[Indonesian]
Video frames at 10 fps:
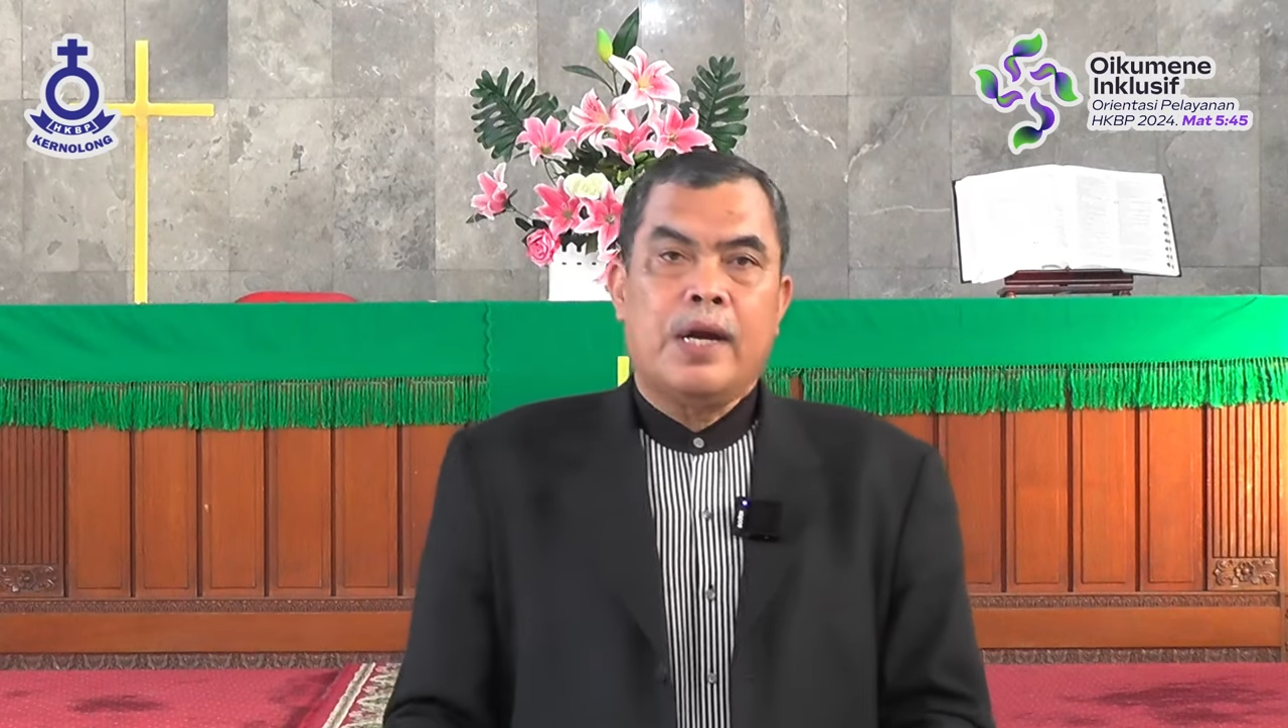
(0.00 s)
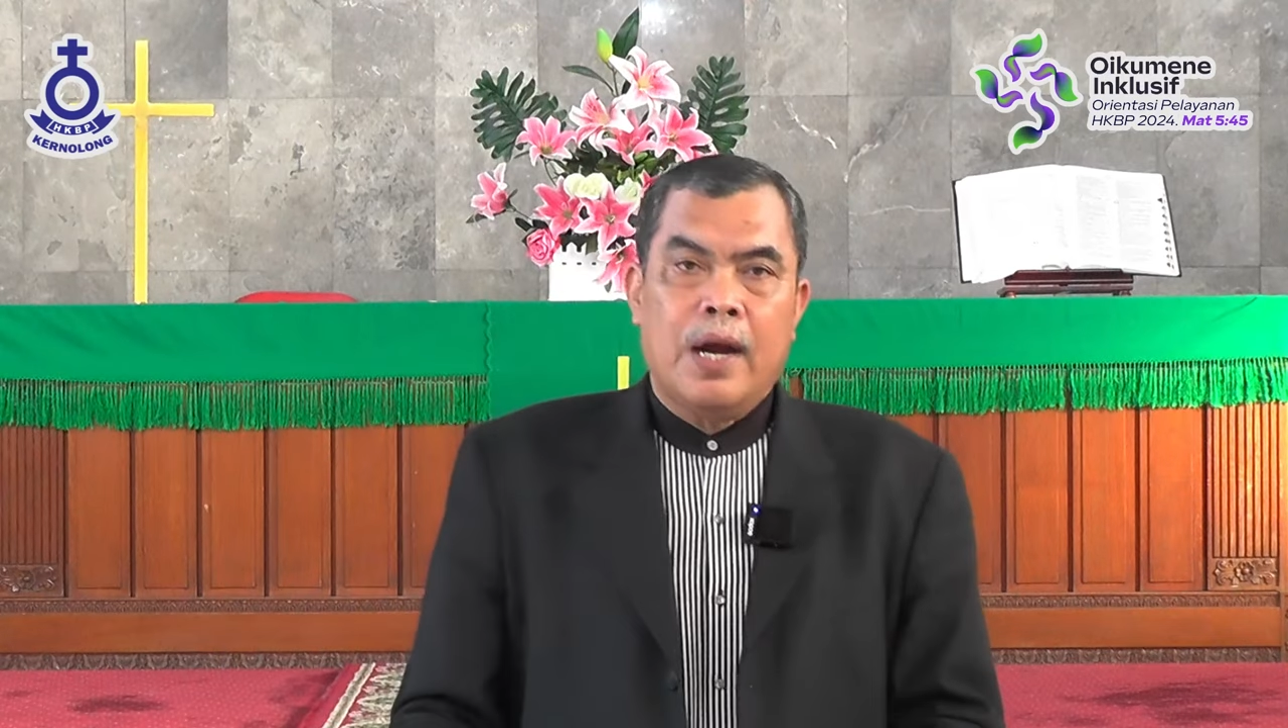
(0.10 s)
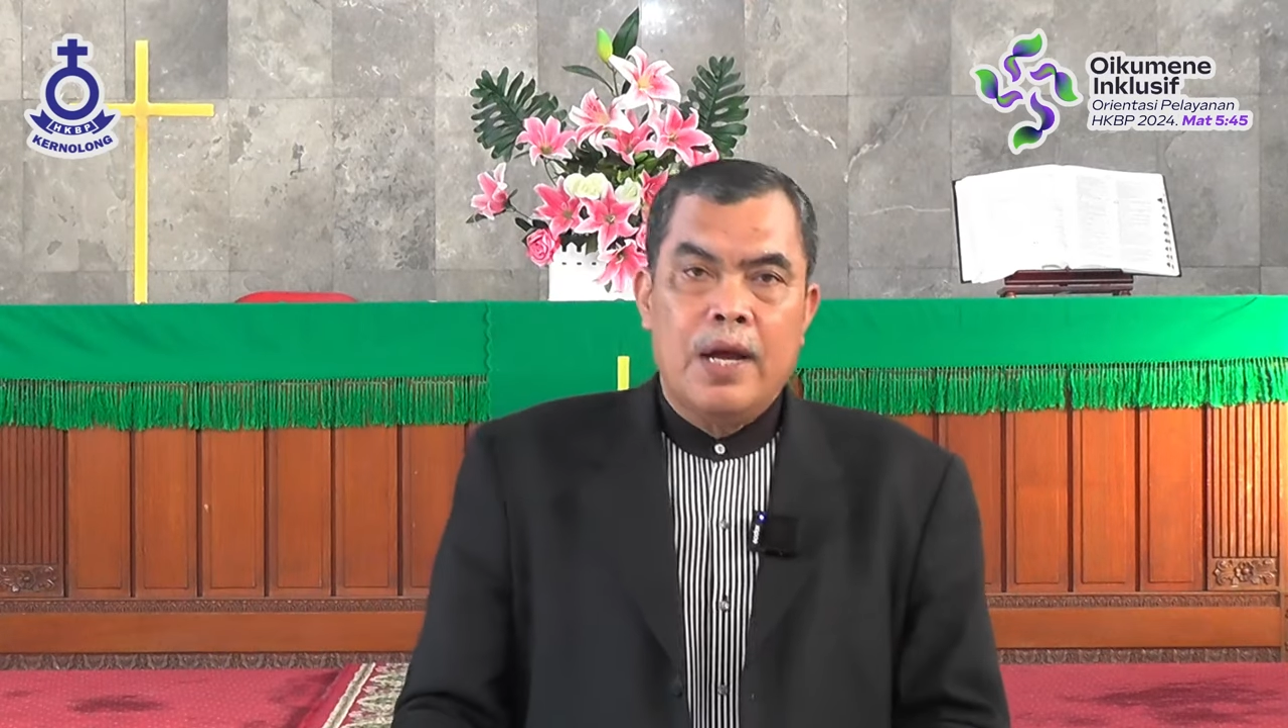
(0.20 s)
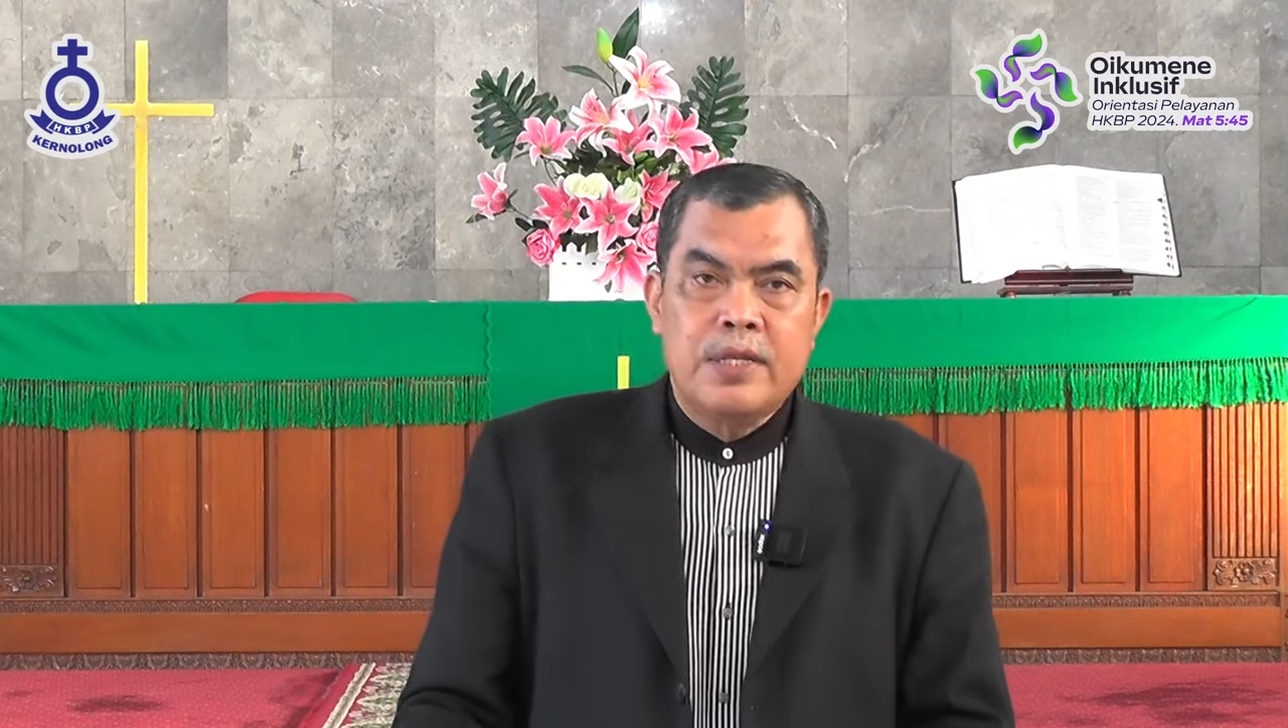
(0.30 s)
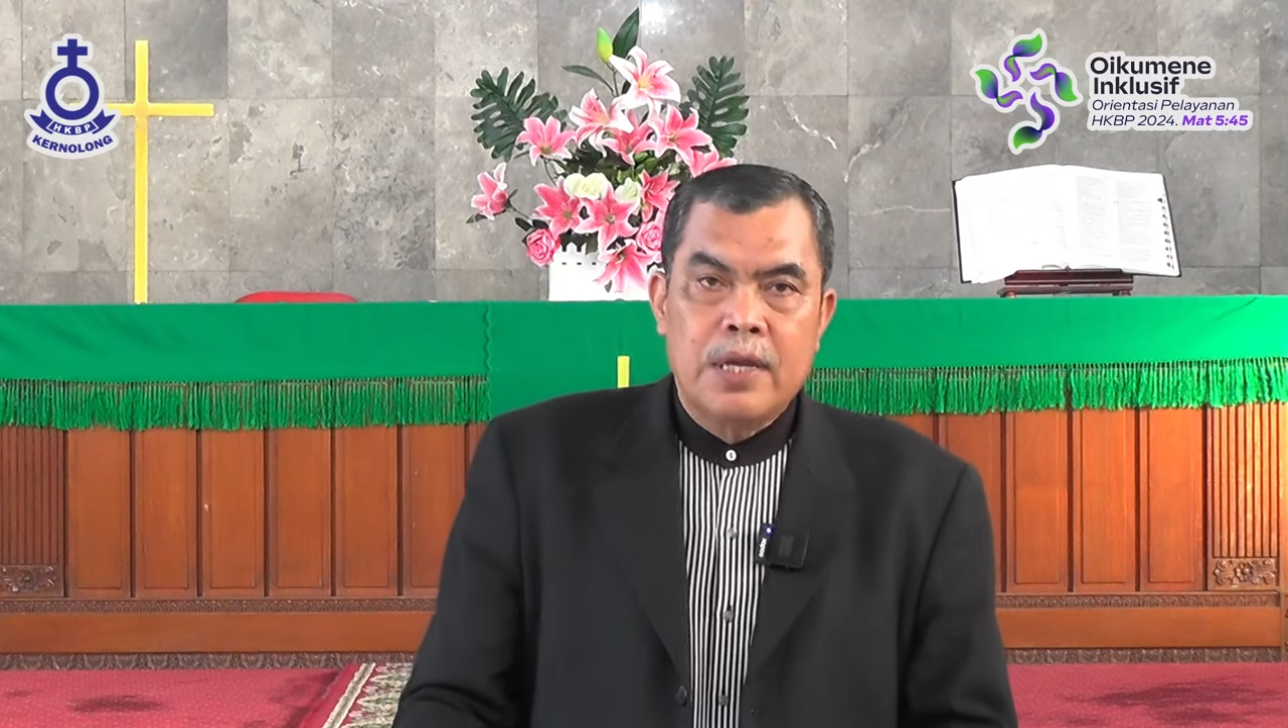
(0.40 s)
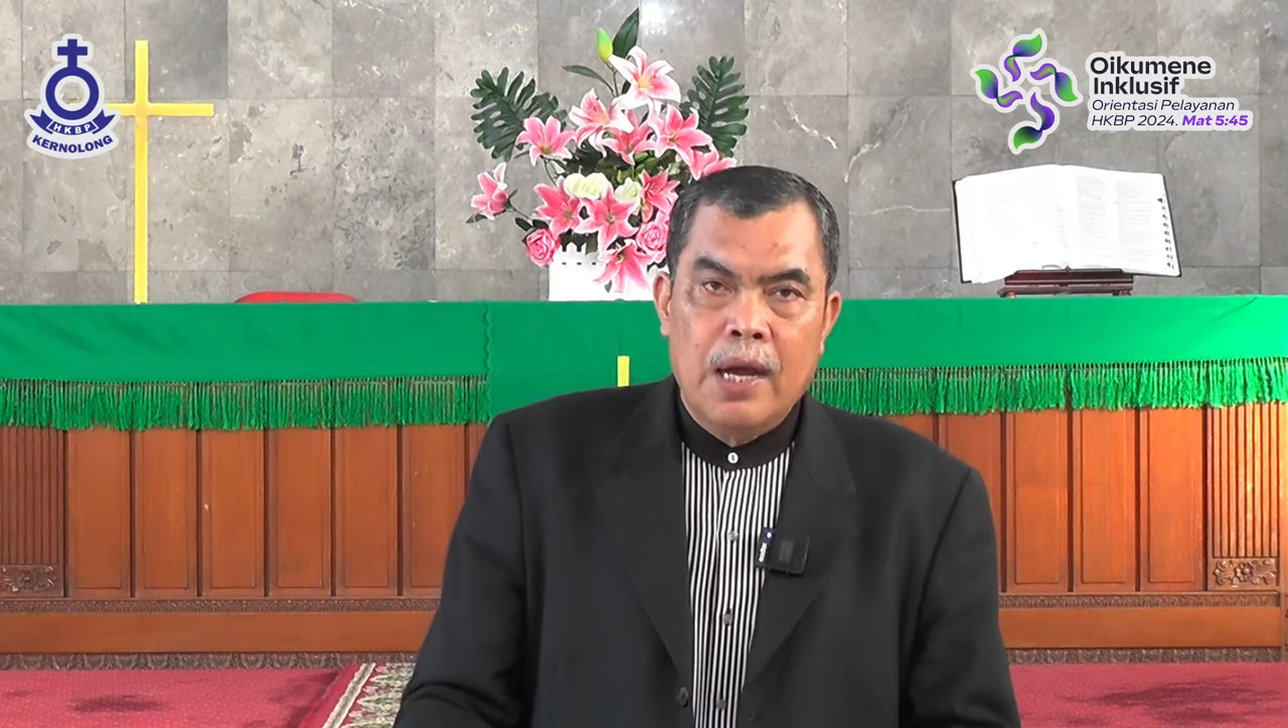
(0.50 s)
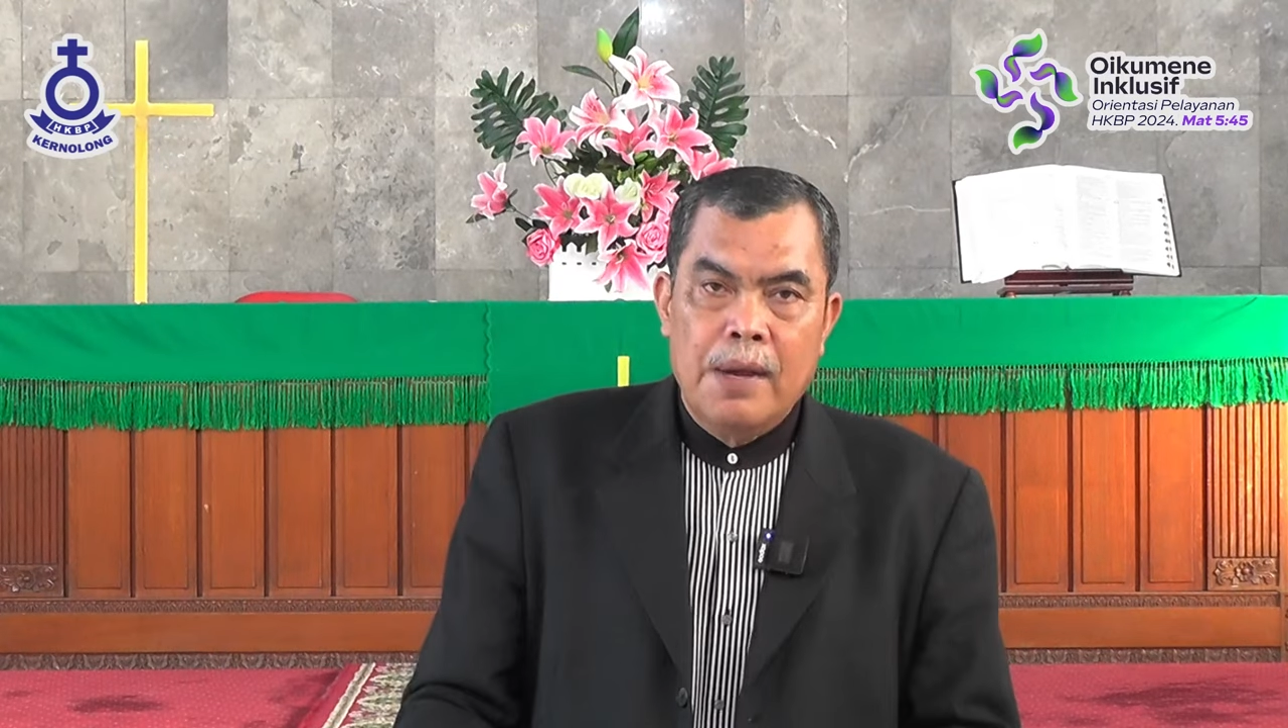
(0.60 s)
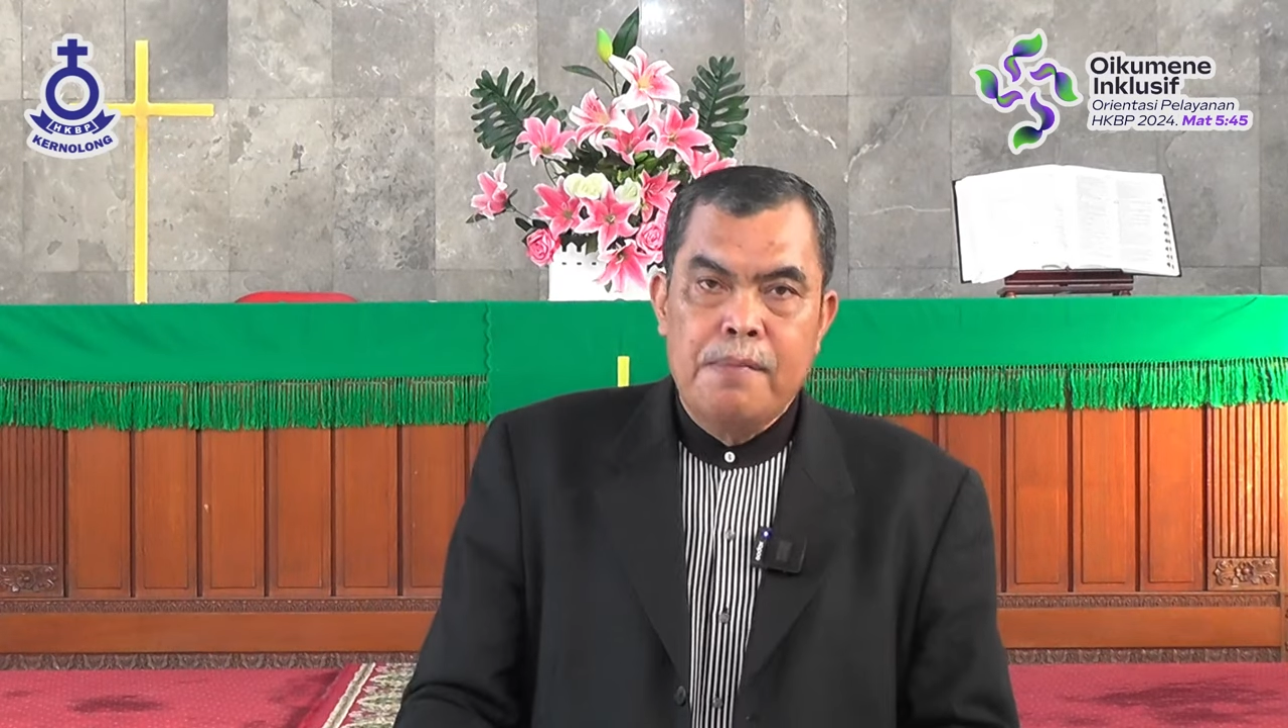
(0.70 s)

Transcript: raja